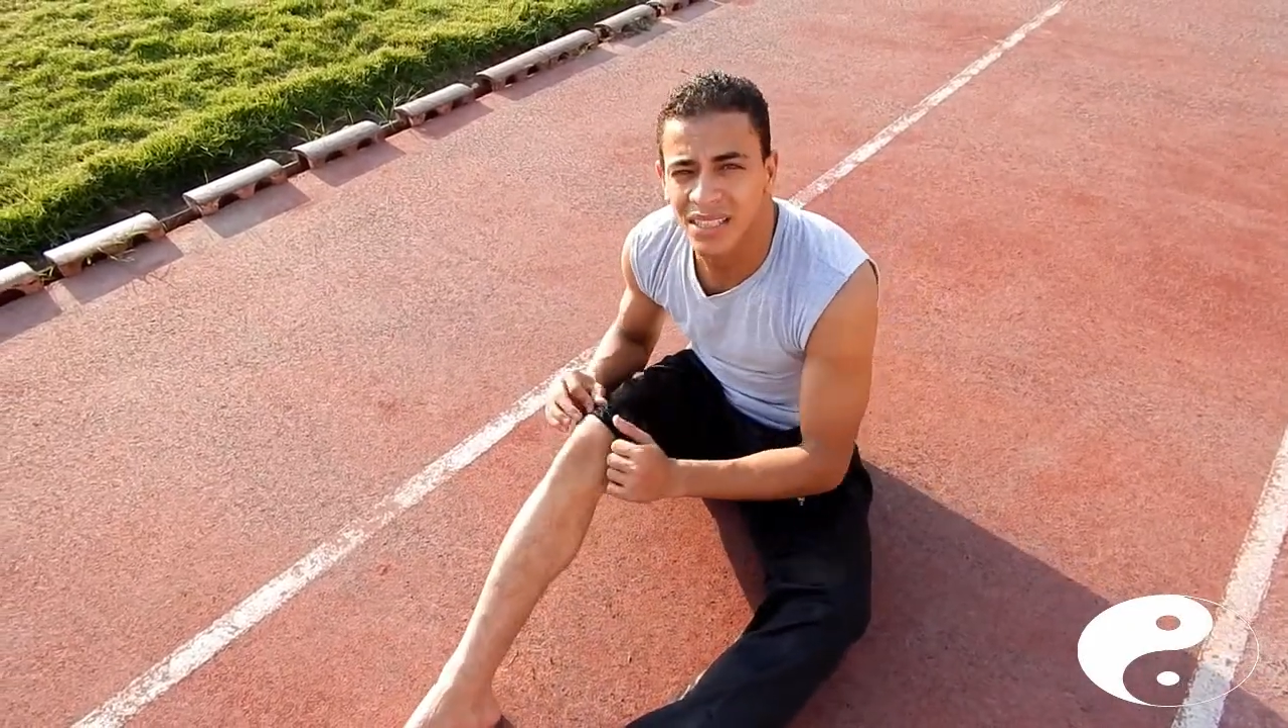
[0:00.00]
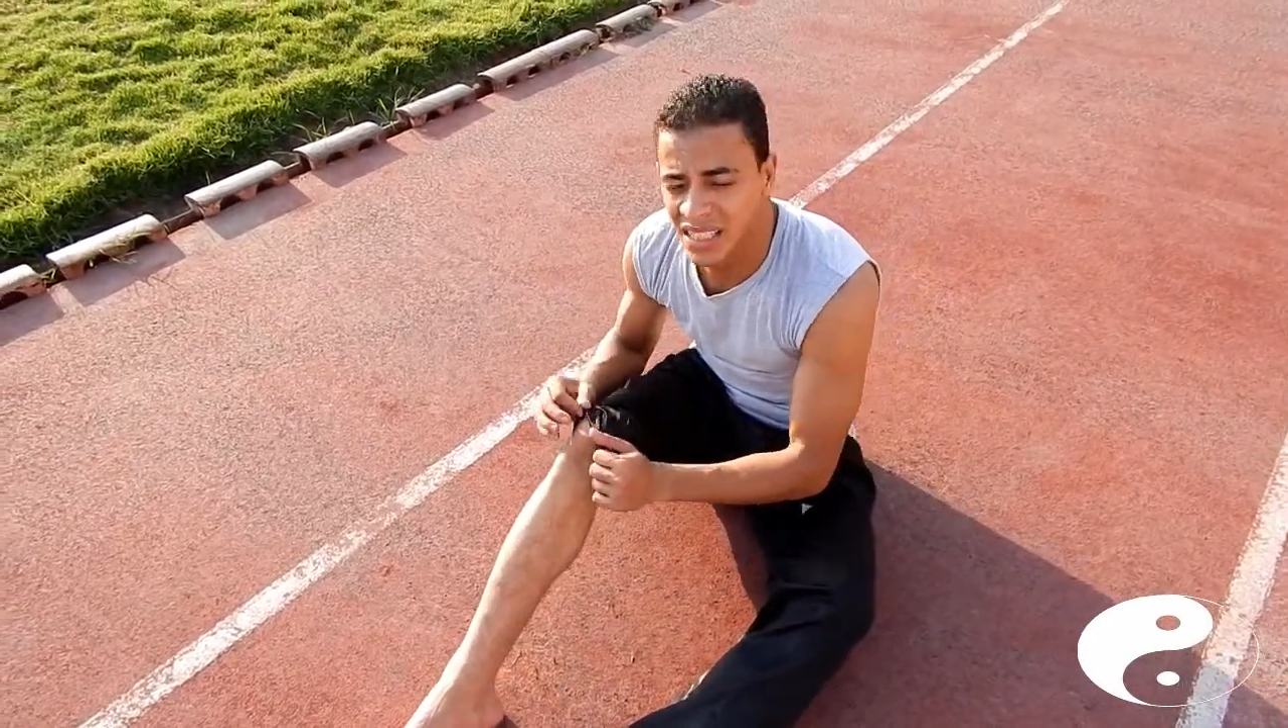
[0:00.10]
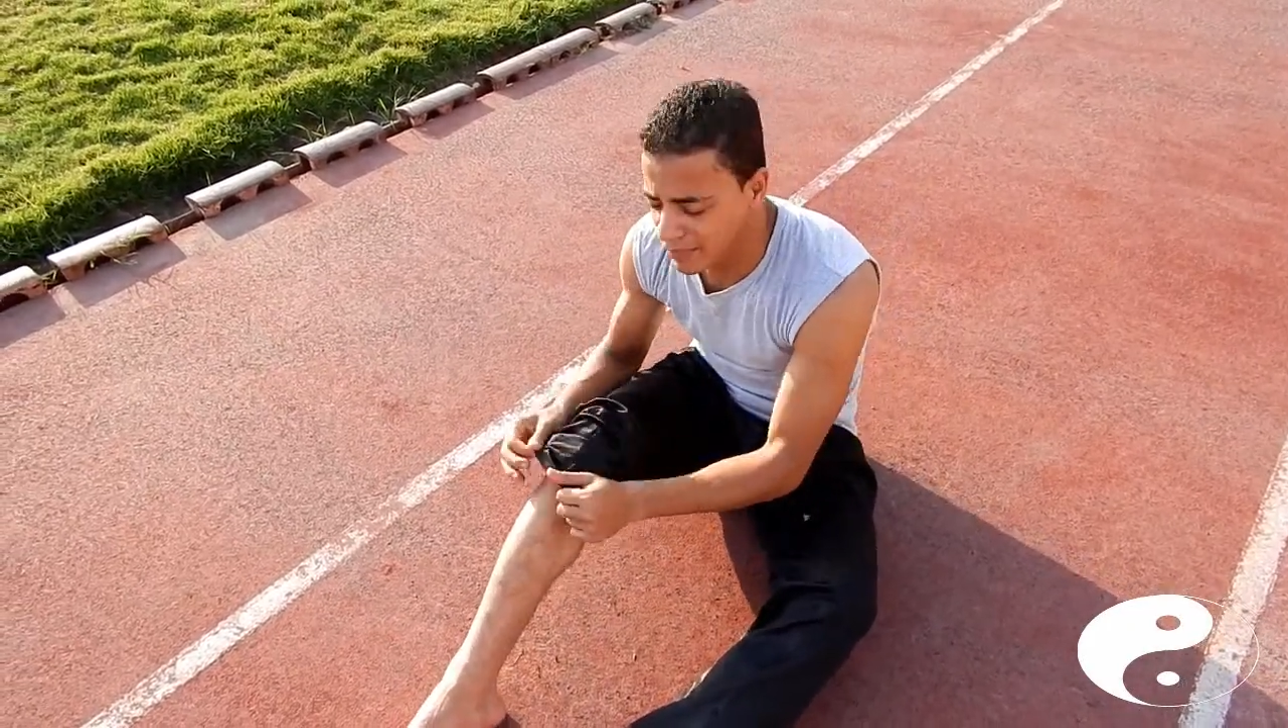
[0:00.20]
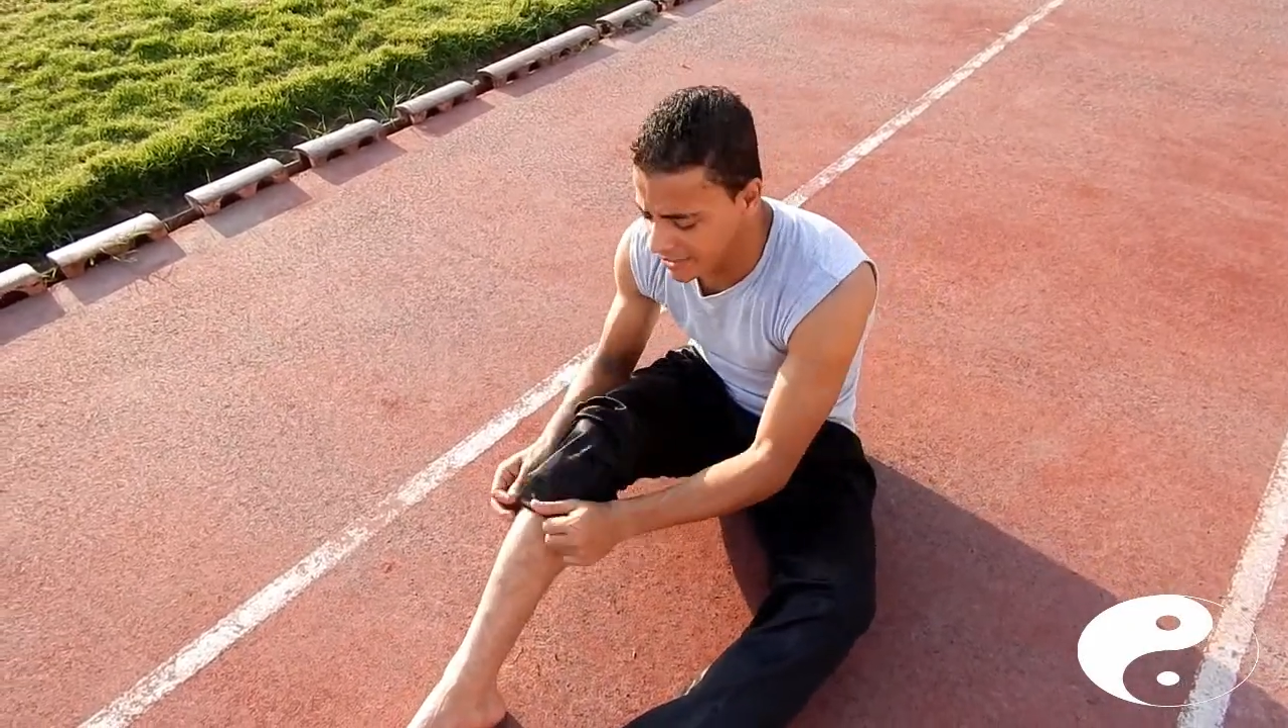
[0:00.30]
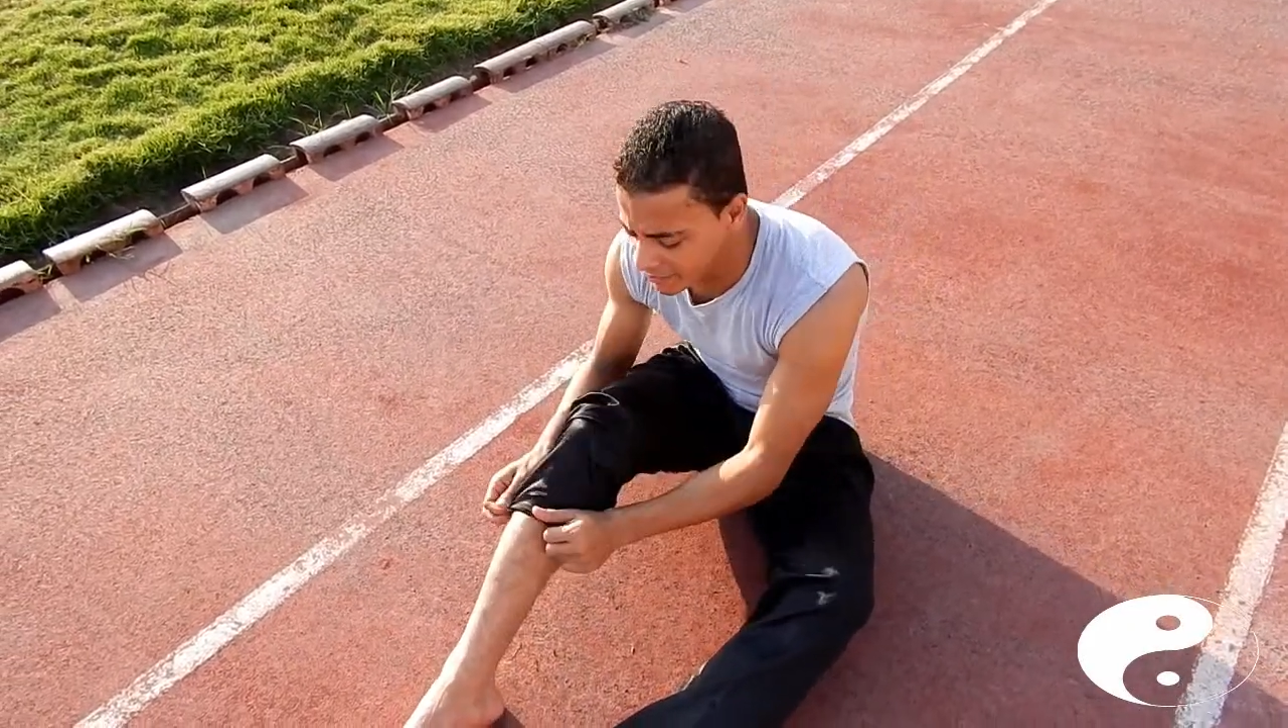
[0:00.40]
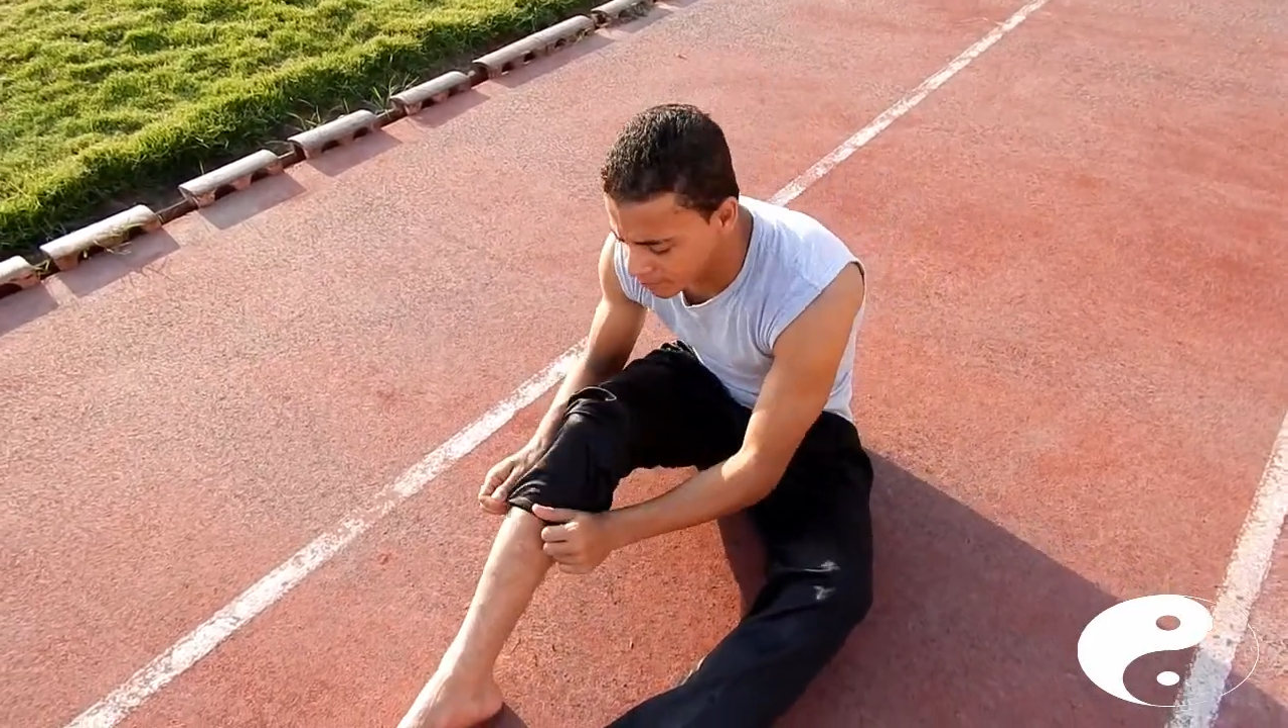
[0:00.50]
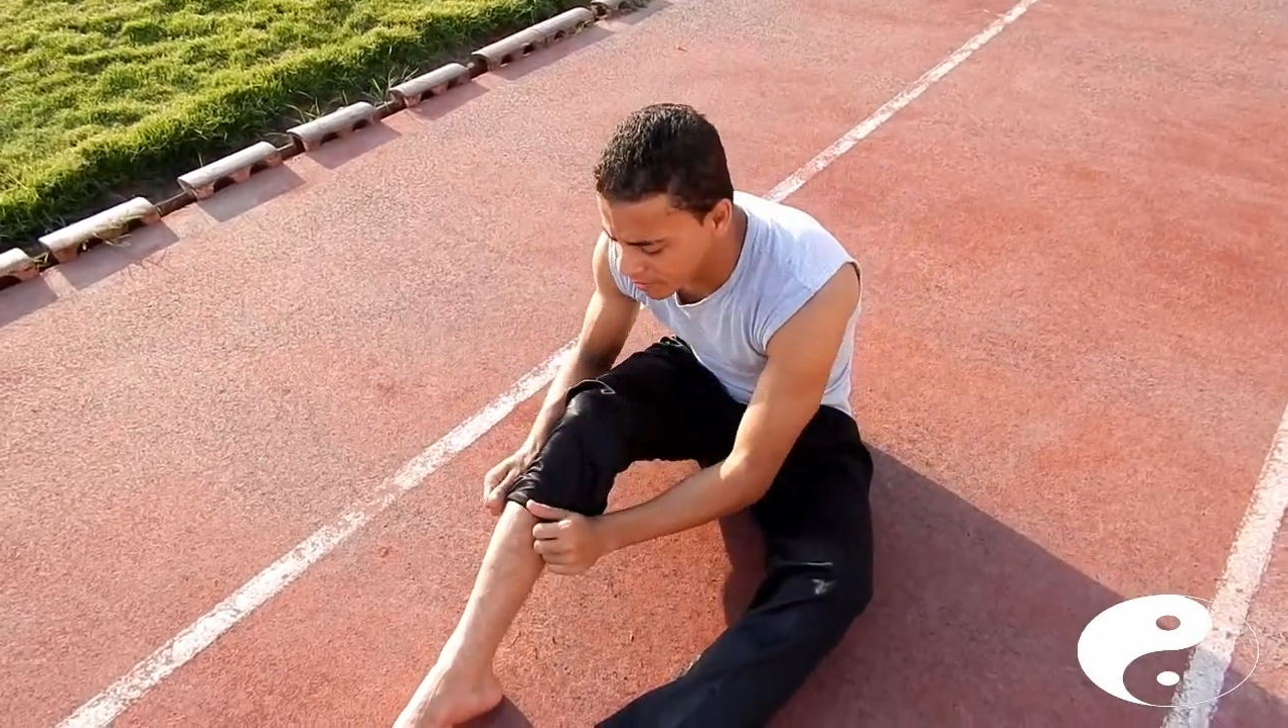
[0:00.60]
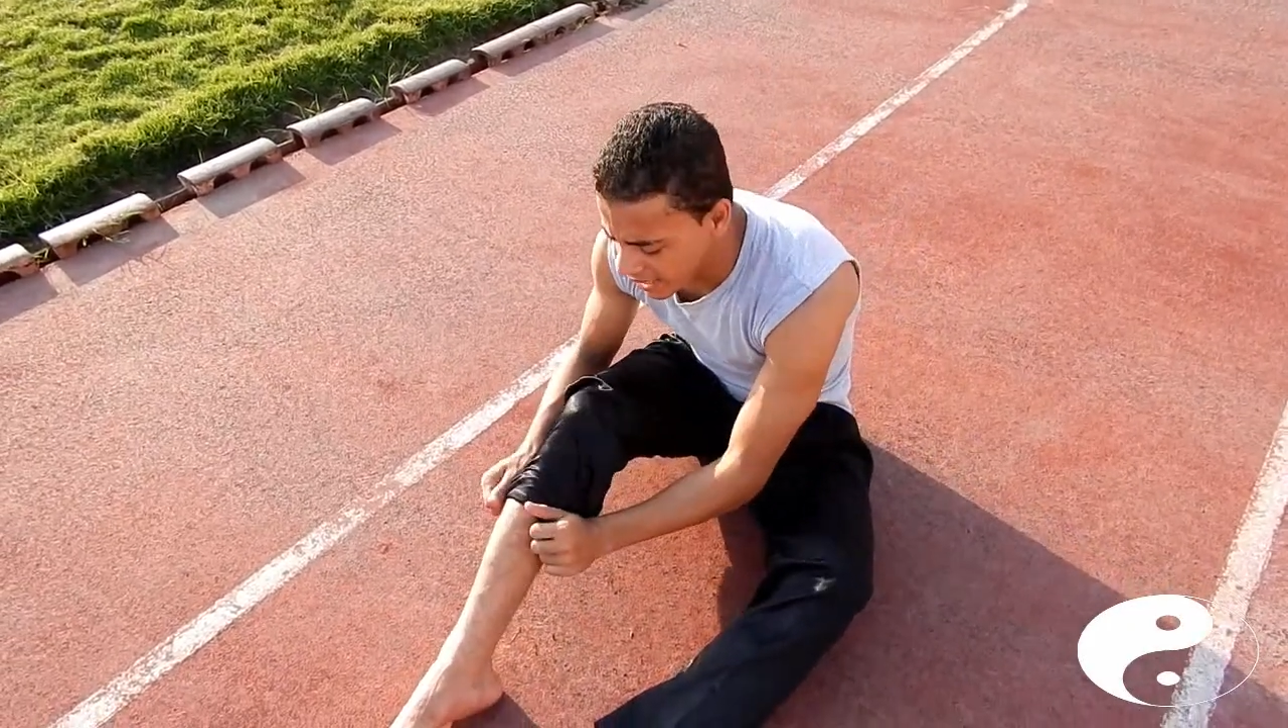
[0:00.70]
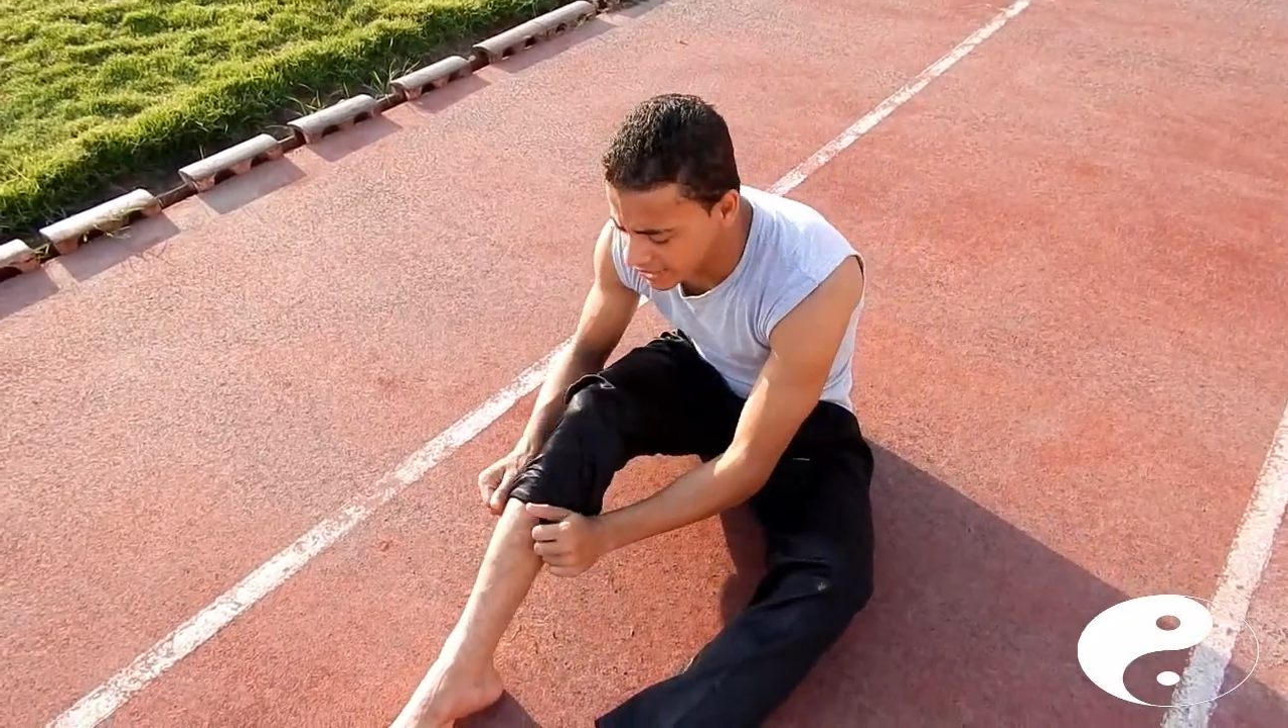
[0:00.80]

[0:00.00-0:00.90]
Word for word: هتبدا تعمل ايه